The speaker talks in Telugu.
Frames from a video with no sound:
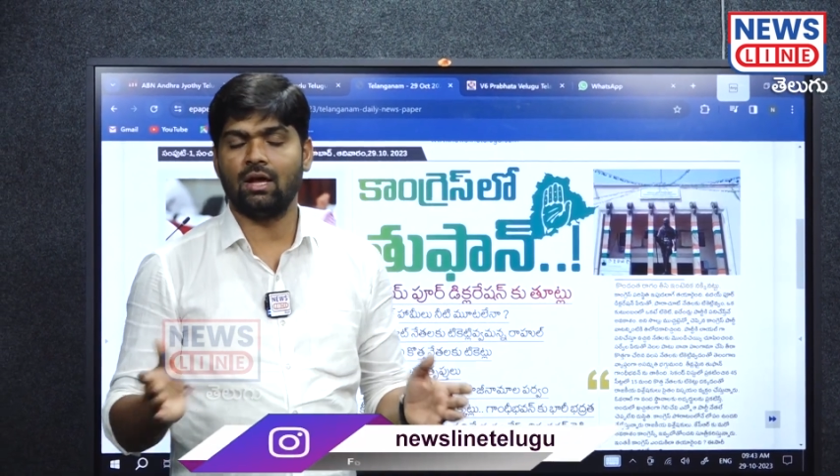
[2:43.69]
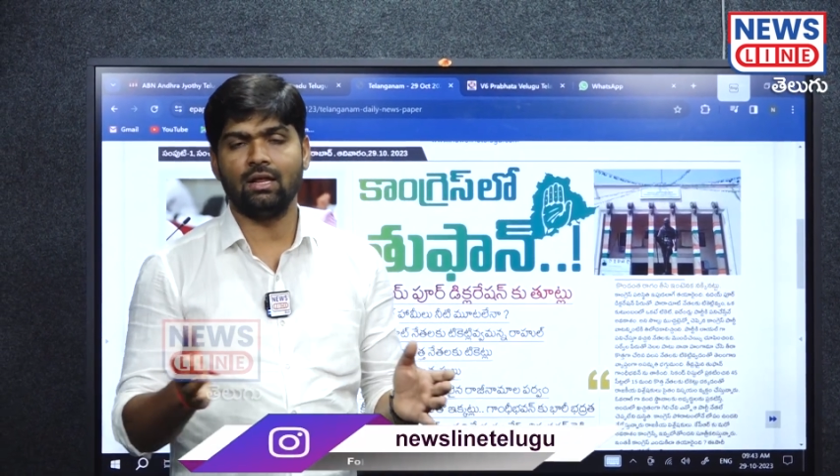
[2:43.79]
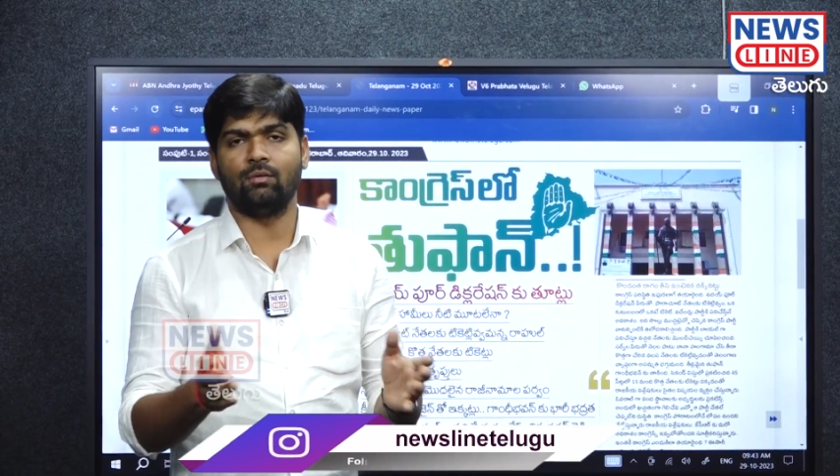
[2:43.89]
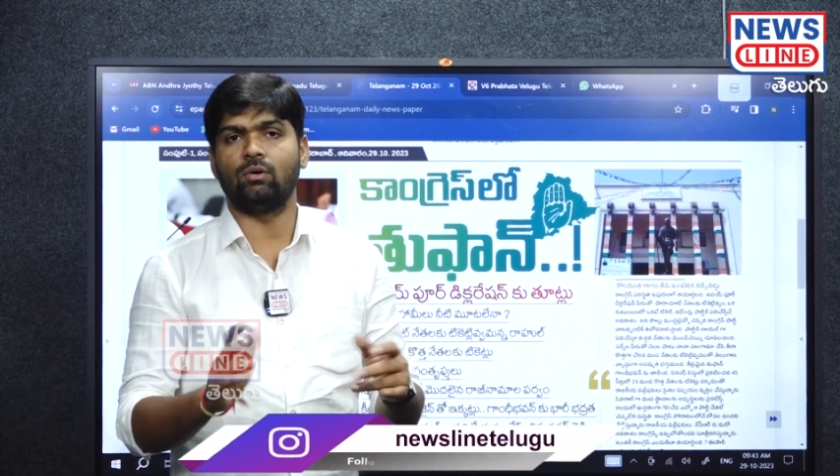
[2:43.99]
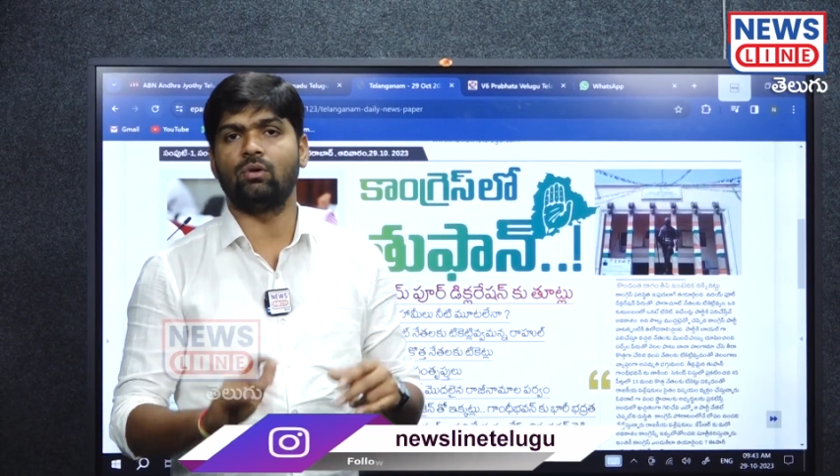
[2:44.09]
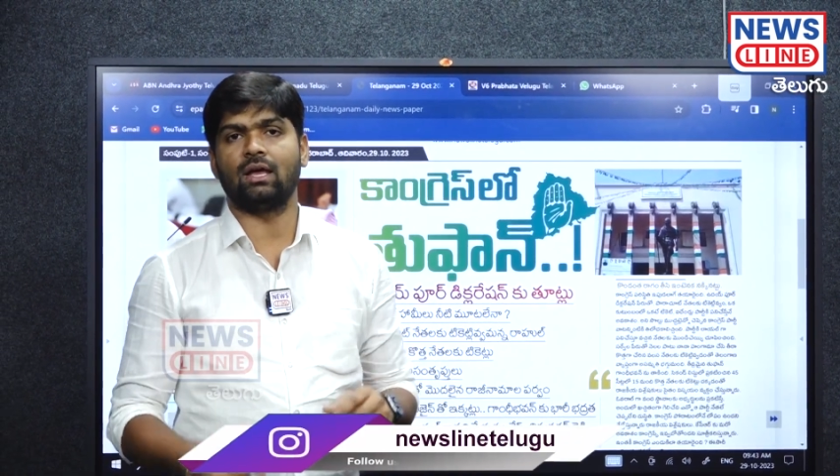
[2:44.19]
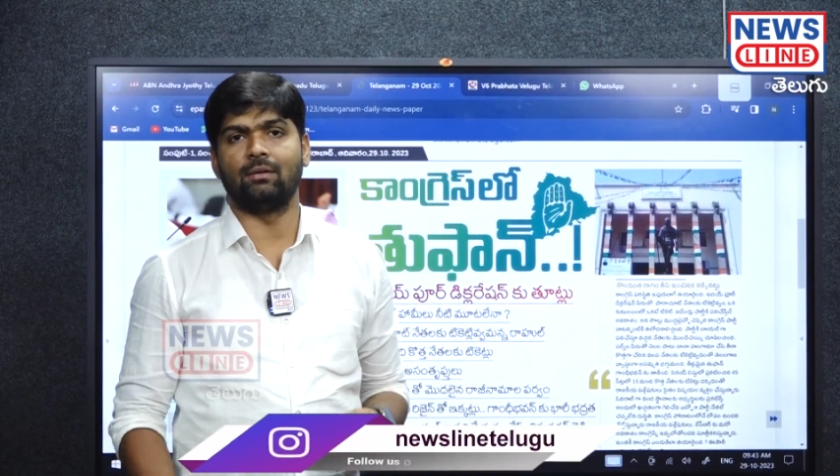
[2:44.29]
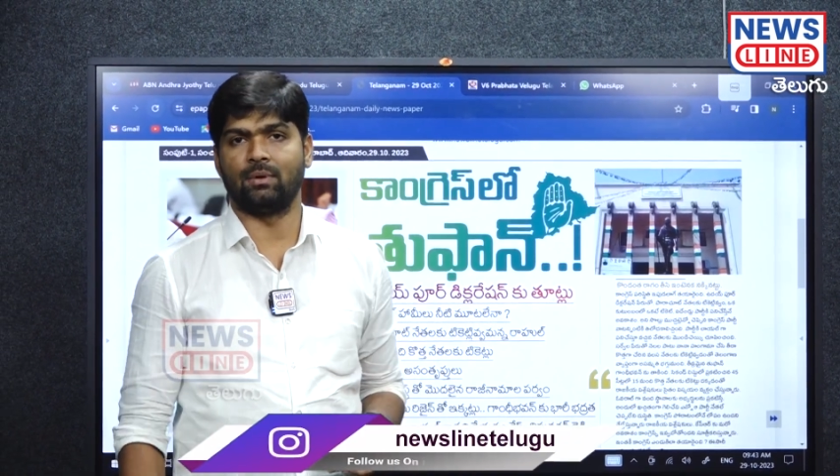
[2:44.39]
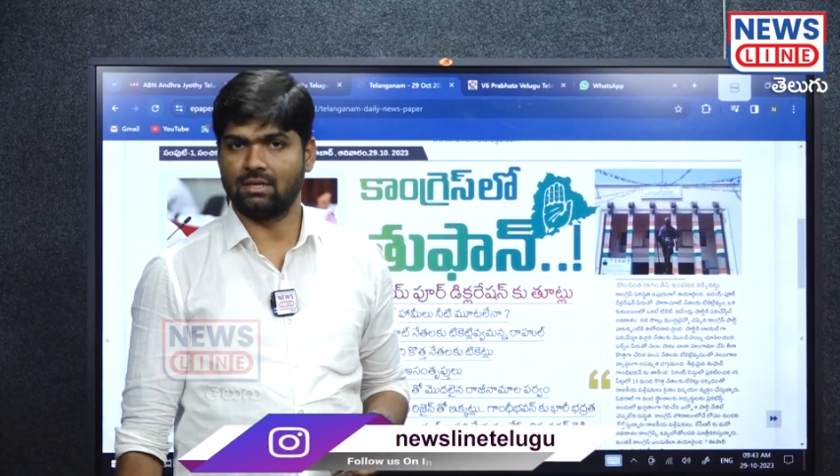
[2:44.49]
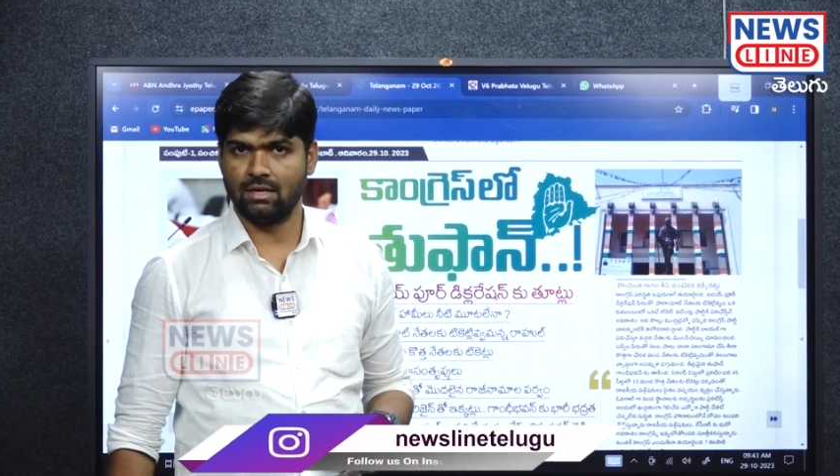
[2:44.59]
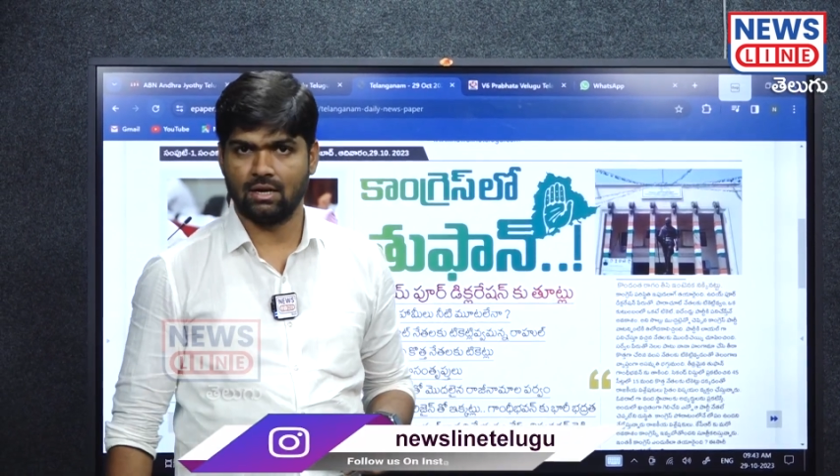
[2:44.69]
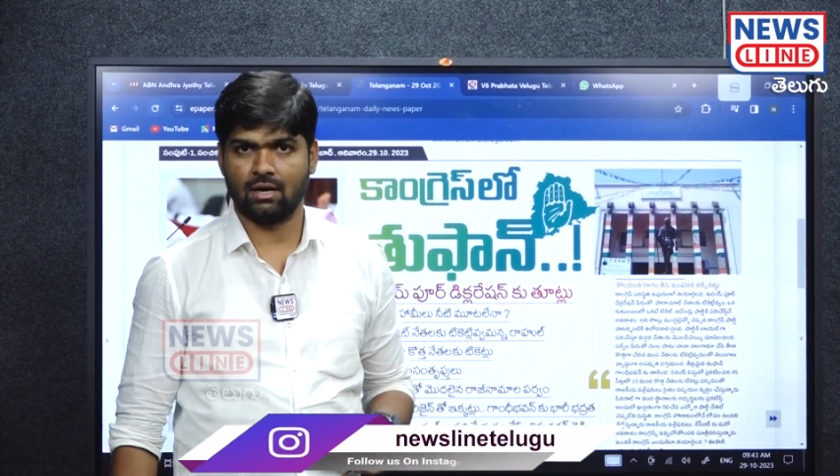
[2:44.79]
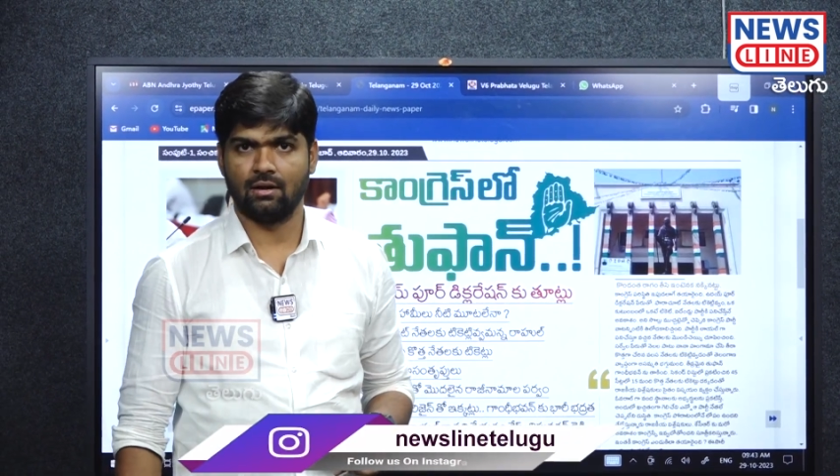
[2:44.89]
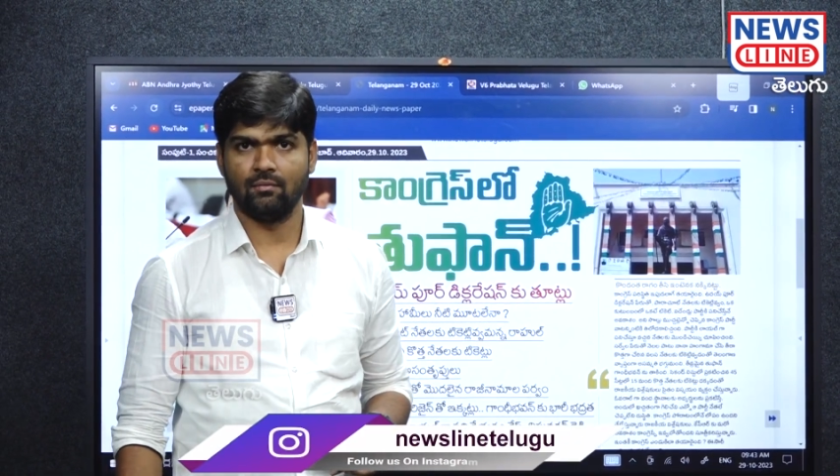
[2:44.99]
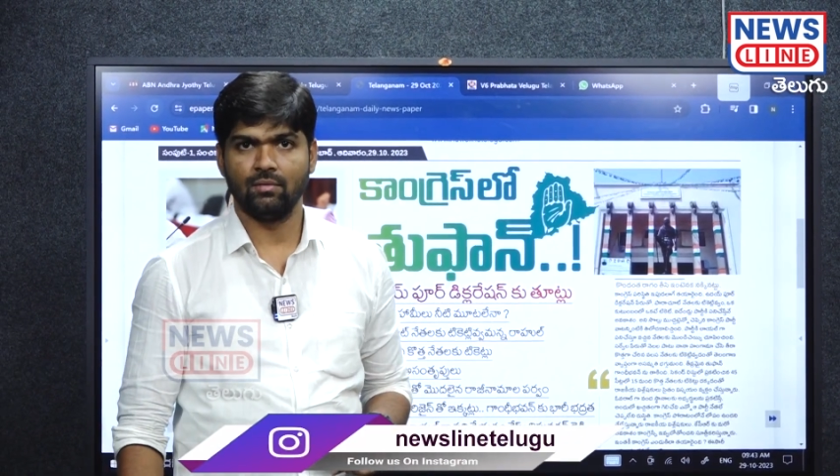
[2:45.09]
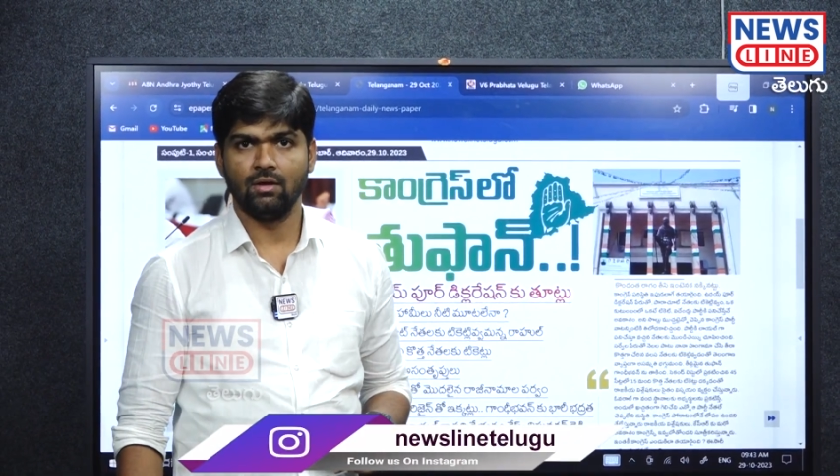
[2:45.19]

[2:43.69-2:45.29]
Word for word: కానీ ఎవరు కూడా కనపడతలేరు అక్కడ